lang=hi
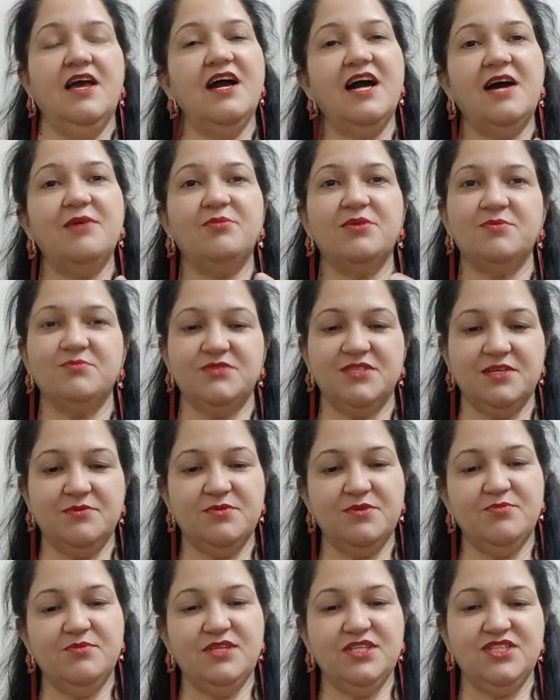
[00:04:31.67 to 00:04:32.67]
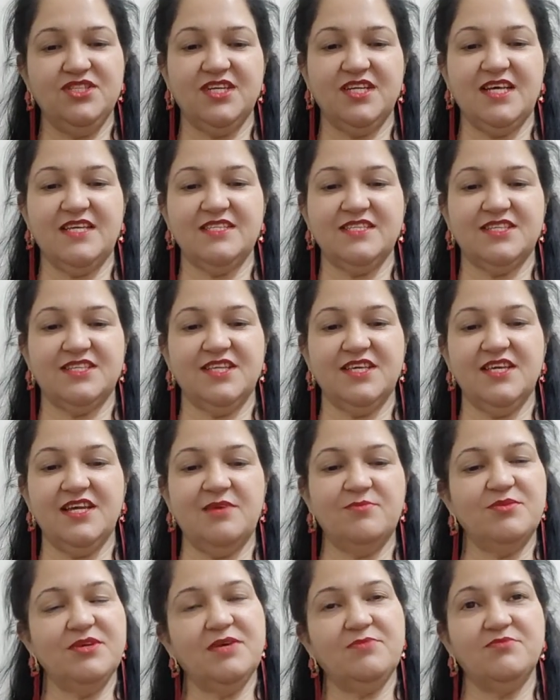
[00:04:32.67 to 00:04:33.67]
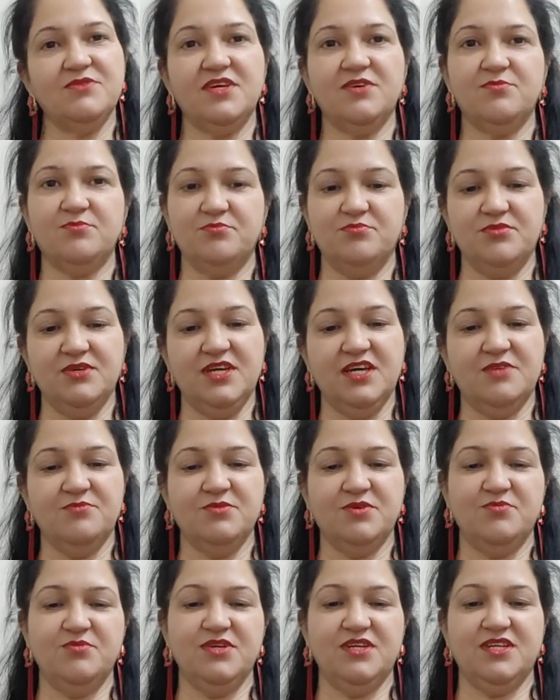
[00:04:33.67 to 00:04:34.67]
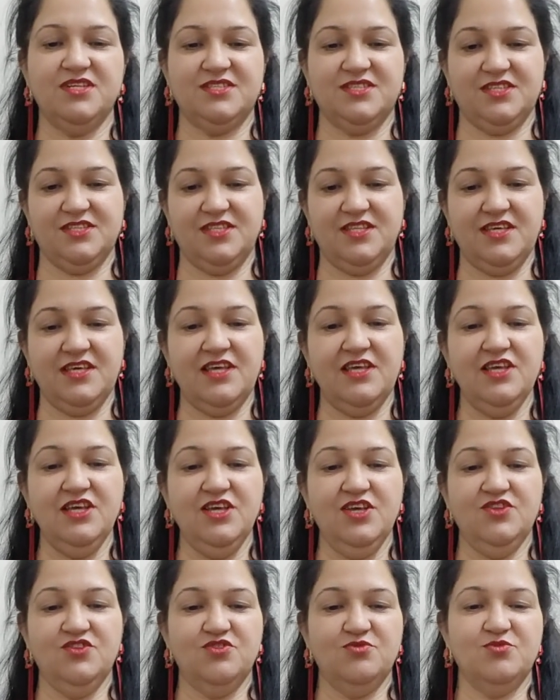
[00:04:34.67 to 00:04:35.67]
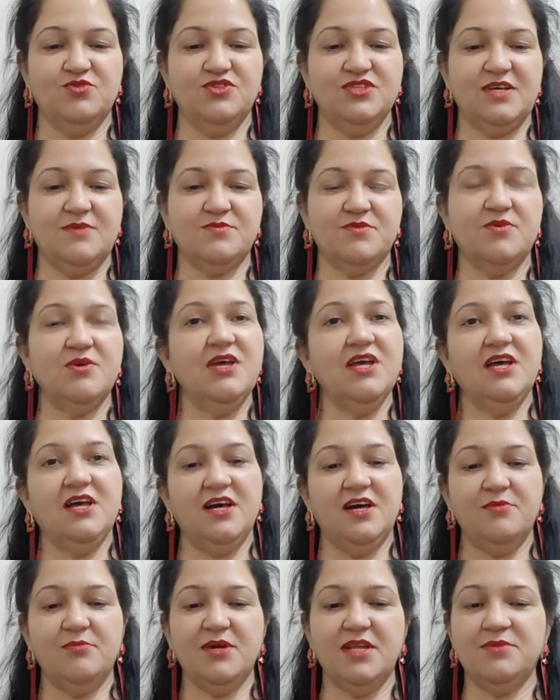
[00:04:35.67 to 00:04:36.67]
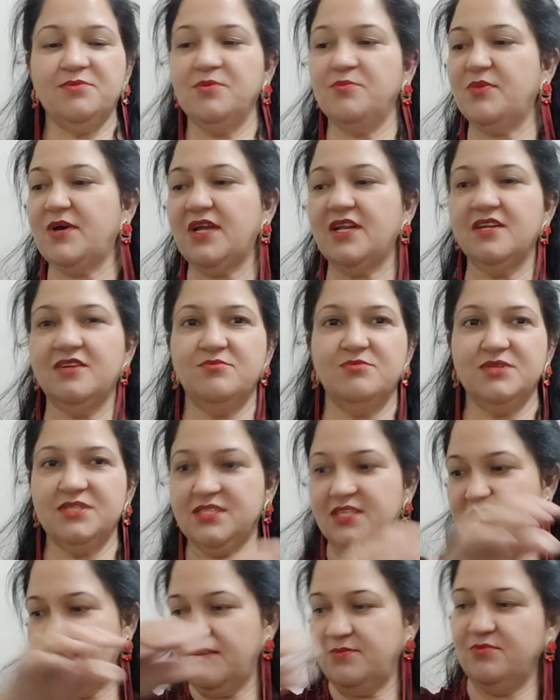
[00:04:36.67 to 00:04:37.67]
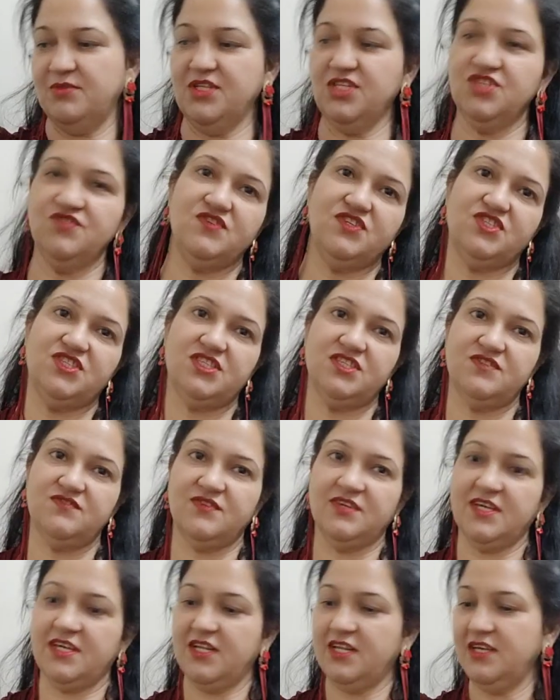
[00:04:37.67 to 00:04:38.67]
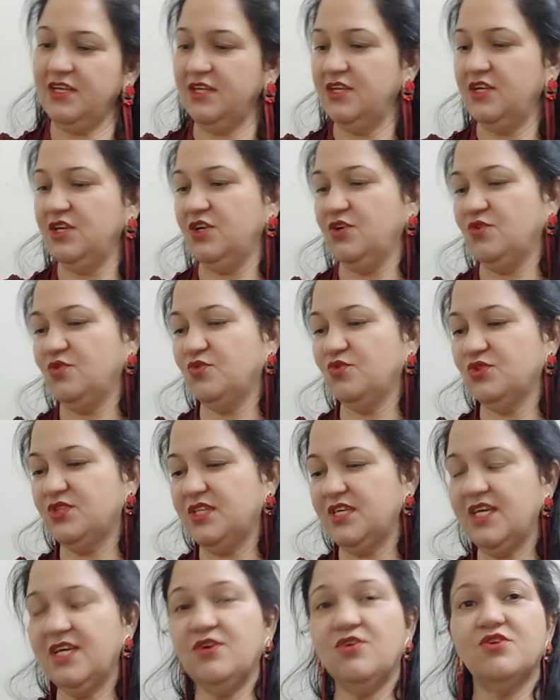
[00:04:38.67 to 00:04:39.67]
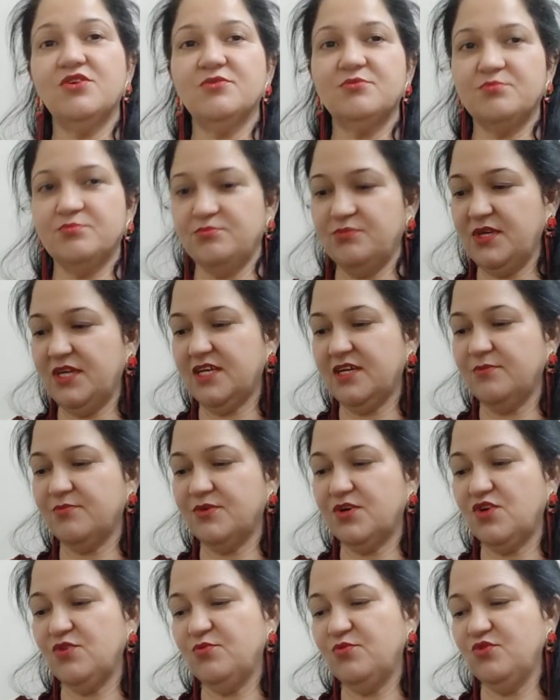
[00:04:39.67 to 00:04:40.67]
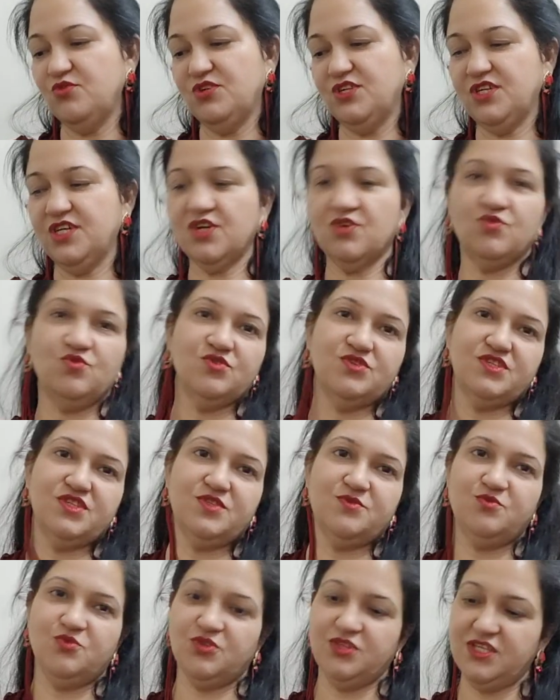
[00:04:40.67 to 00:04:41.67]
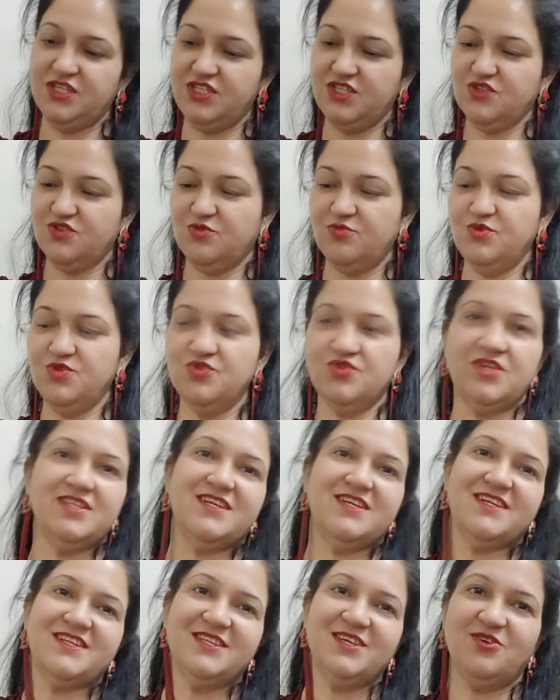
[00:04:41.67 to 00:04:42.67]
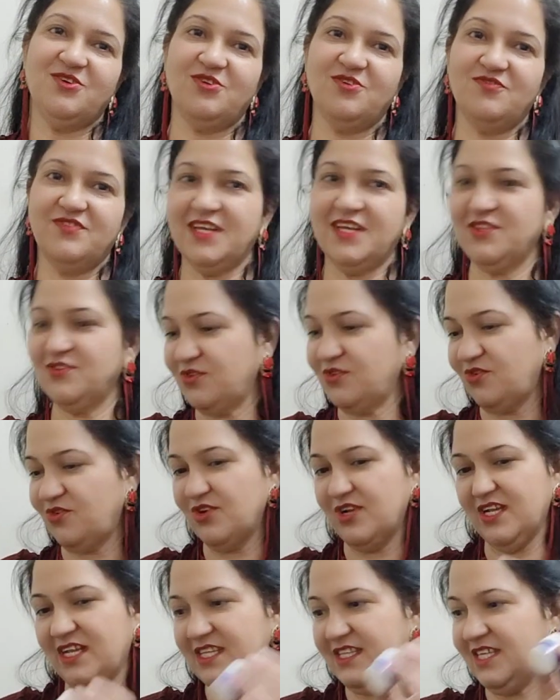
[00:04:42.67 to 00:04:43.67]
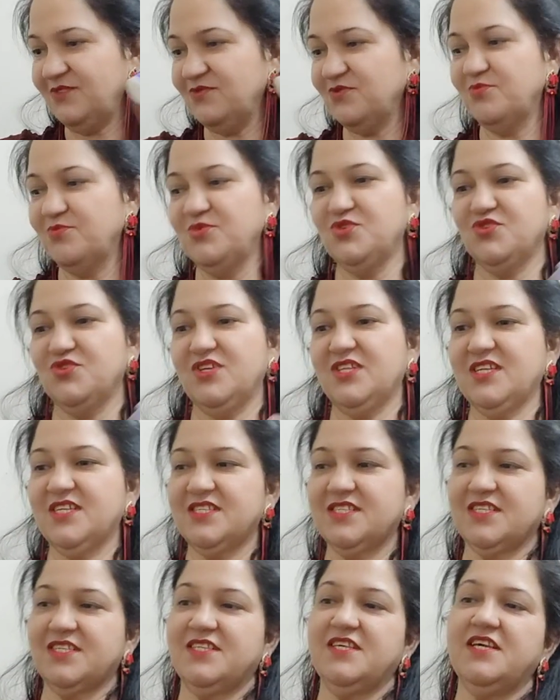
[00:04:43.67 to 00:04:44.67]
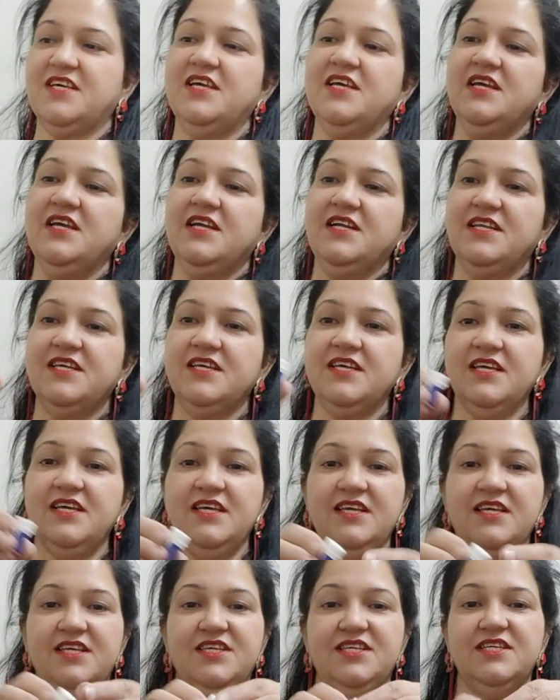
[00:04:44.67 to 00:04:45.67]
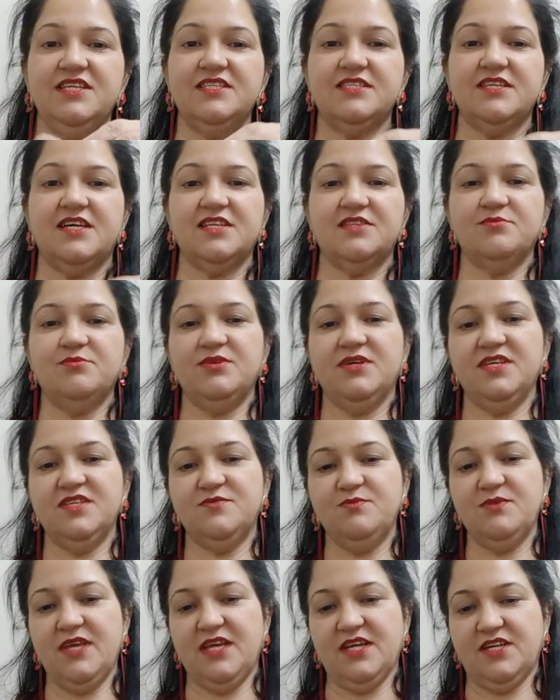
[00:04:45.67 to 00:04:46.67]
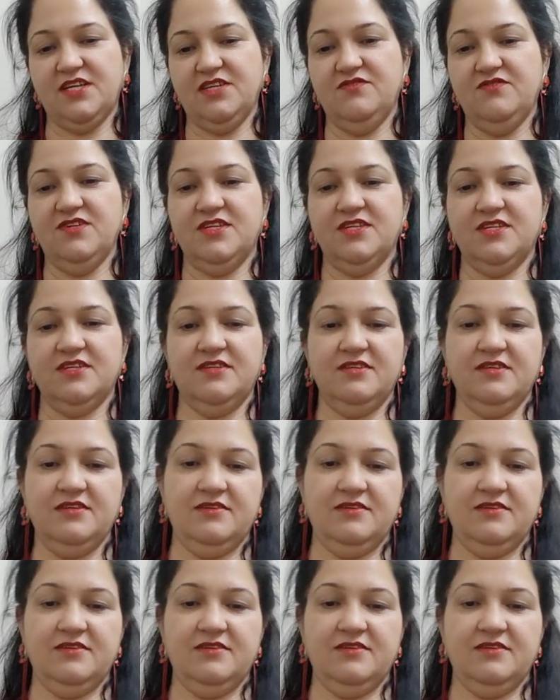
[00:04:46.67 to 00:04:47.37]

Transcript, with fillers: आप हमसे भी ब्लीच करा सकते हैं यहाँ पे अपने आप भी घर में भी कर सकते हैं तो मैं हिसाब से हमारे भी पार्लर में सारे ब्लीच फेशियल्स वगैरह होते हैं और मेकअप का और ब्यूटी का कोर्सेज भी होते हैं जिसको भी ज्वाइन करना है ऑफलाइन और ऑनलाइन है वो भी ज्वाइन कर सकते हैं ठीक है ये साथ में है इसमें एक्टिवेटर